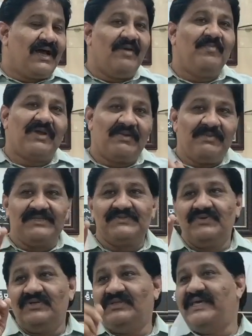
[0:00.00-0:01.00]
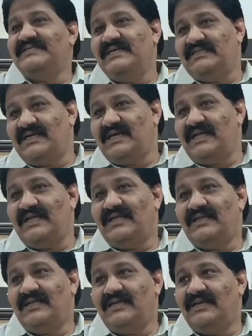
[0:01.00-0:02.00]
ఆ పరమేశ్వరుని దయచేత
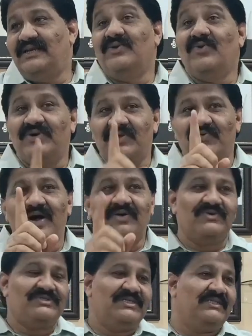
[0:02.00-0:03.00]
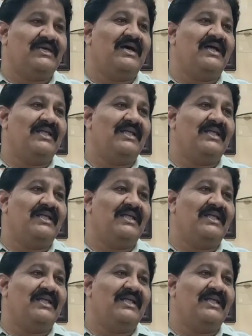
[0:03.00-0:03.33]
నీ నోటి వాక్కు చేత